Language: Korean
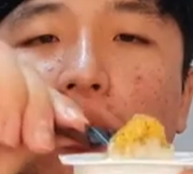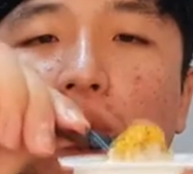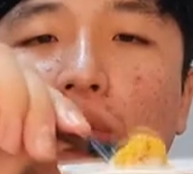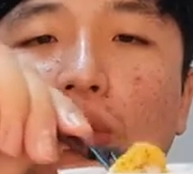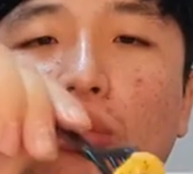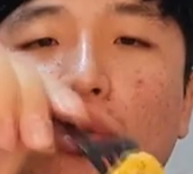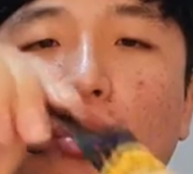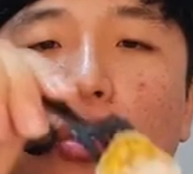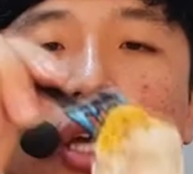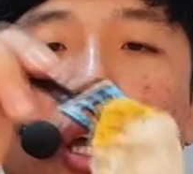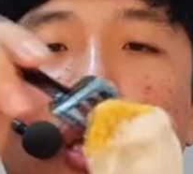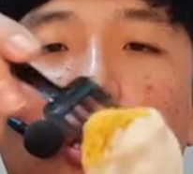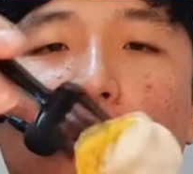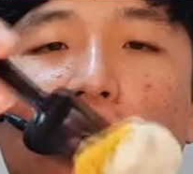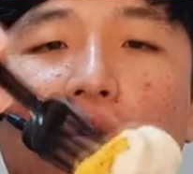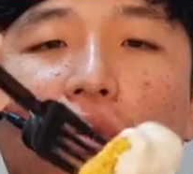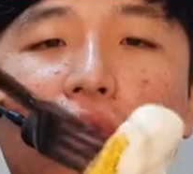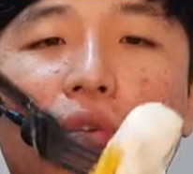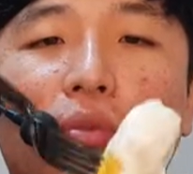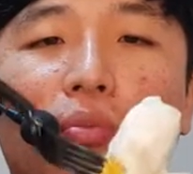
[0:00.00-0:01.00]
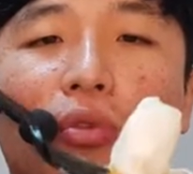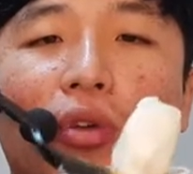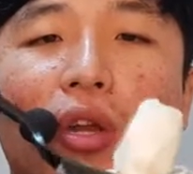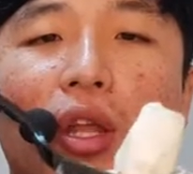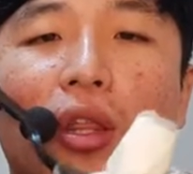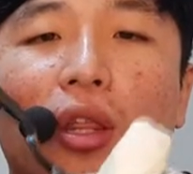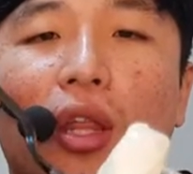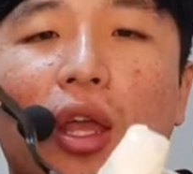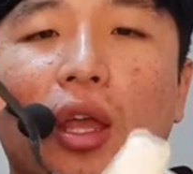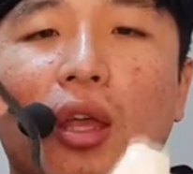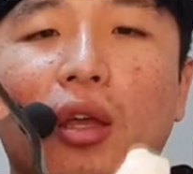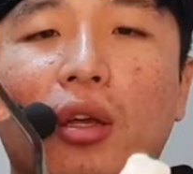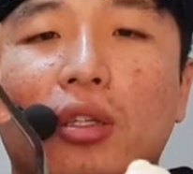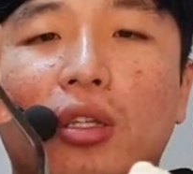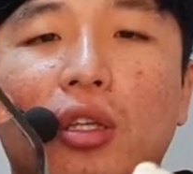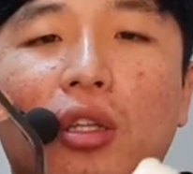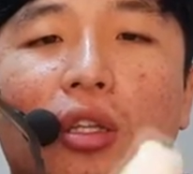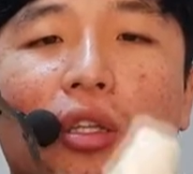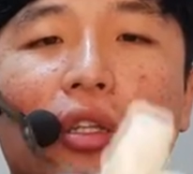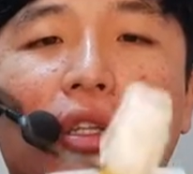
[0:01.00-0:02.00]
소스가 아니고 요플레인데
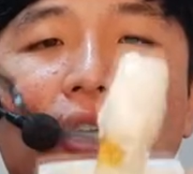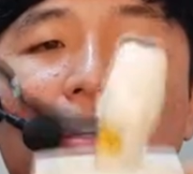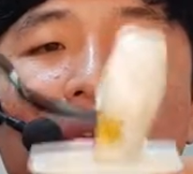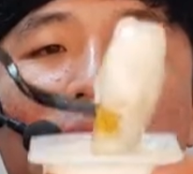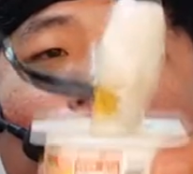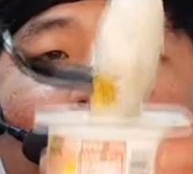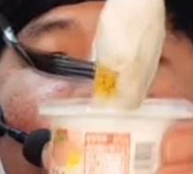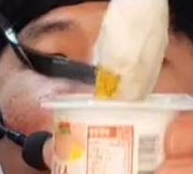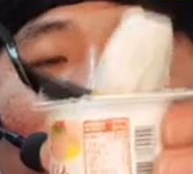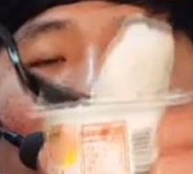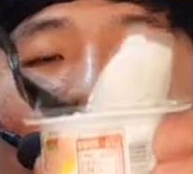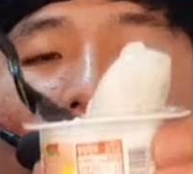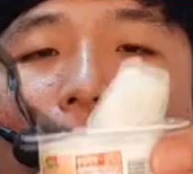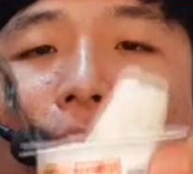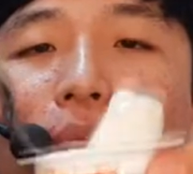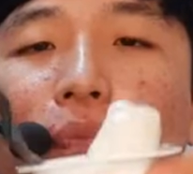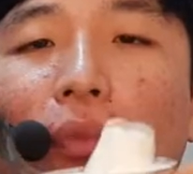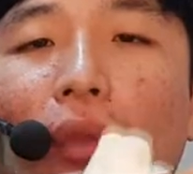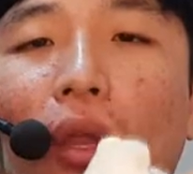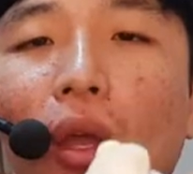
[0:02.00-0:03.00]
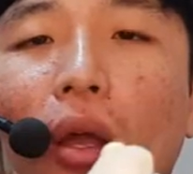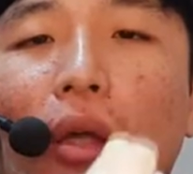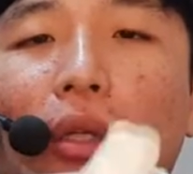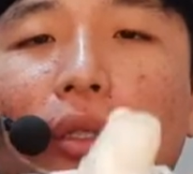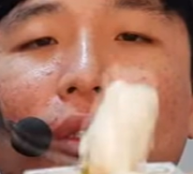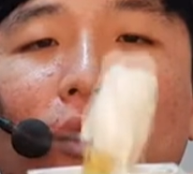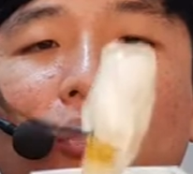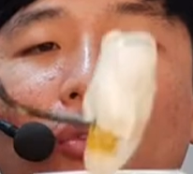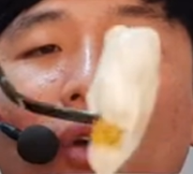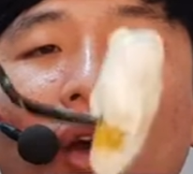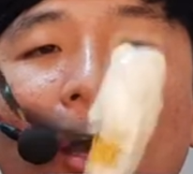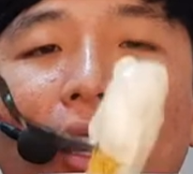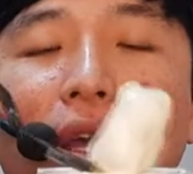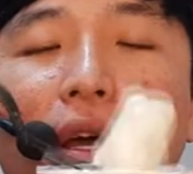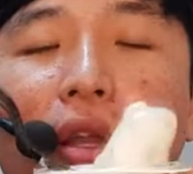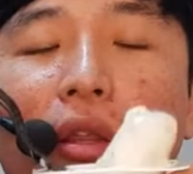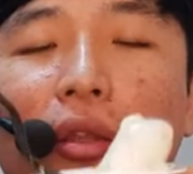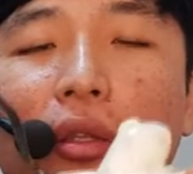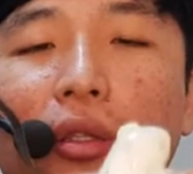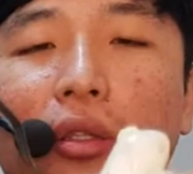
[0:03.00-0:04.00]
어쨌든 듬뿍
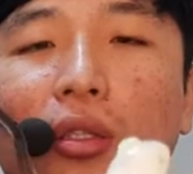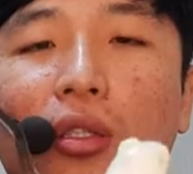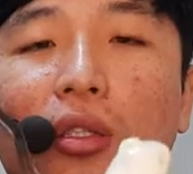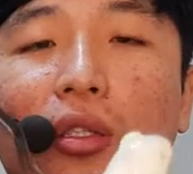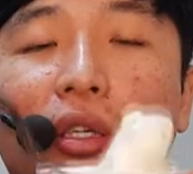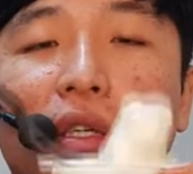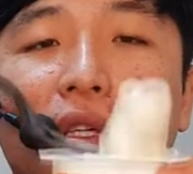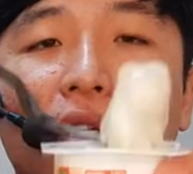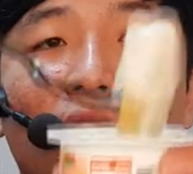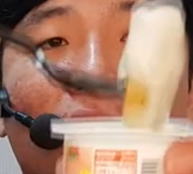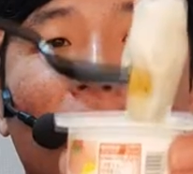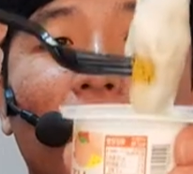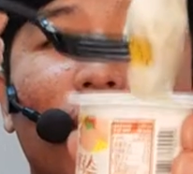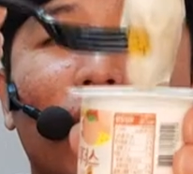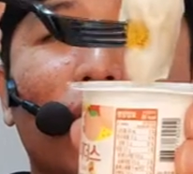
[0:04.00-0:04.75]
과연 치킨이랑